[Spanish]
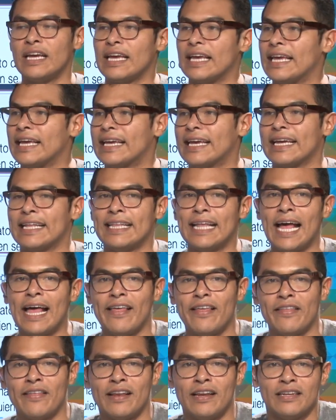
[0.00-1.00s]
y que
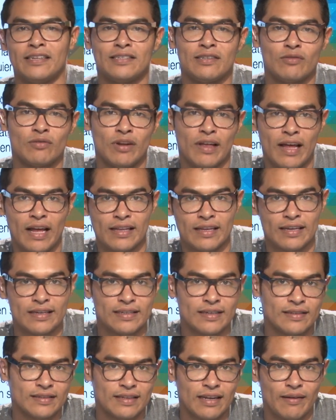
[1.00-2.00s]
nada de la inseguridad que
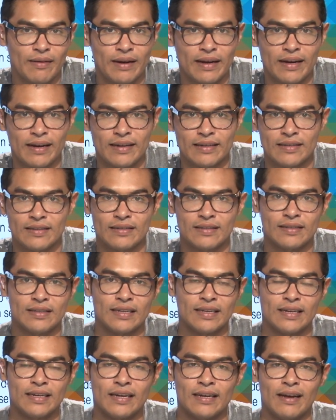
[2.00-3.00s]
se estaba
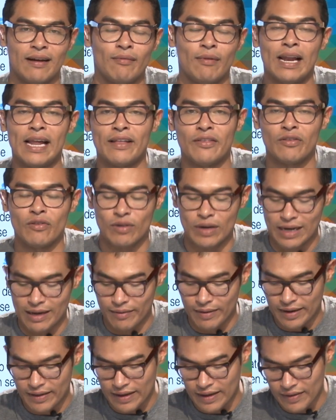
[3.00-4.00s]
este, hablando era
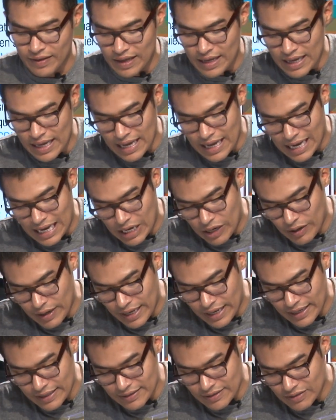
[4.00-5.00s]
verdad.
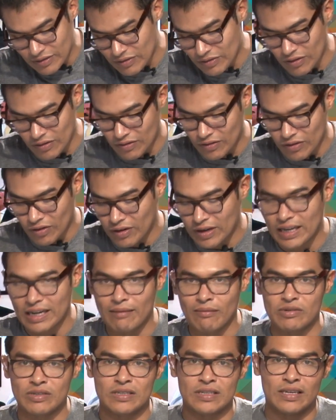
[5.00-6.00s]
Ahora, no,
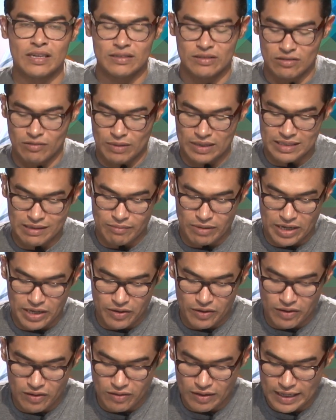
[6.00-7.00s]
queremos hacer esto más
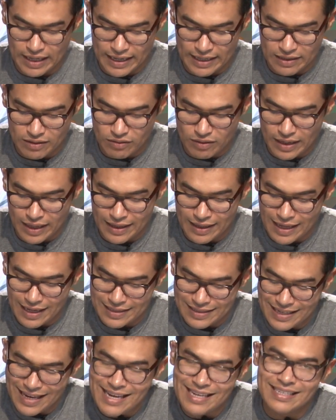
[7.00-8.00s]
amarillo de lo que es.
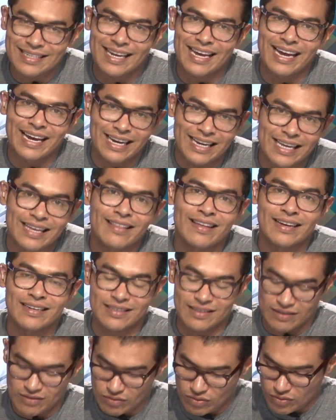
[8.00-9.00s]
46
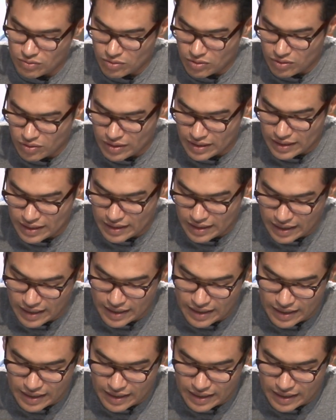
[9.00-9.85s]
heridas tuvo en,